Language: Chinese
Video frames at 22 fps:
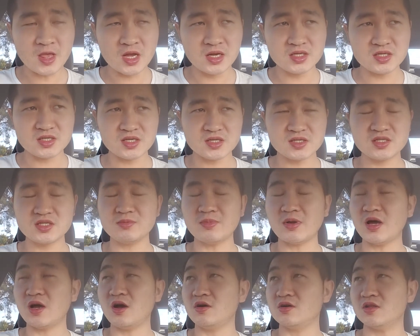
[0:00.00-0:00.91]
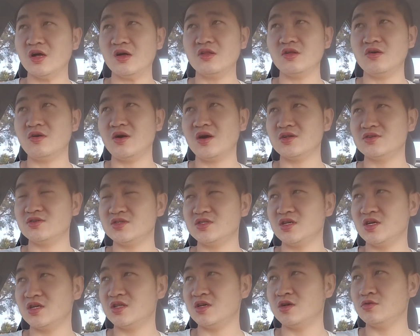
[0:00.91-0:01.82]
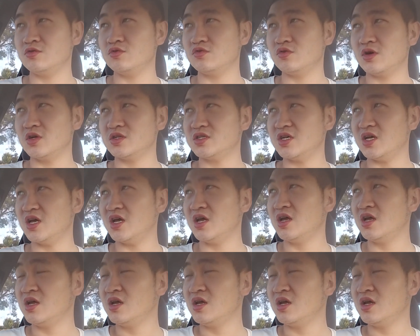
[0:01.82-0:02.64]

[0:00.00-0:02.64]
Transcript: 一千四百澳刀的话，就相当于多少钱？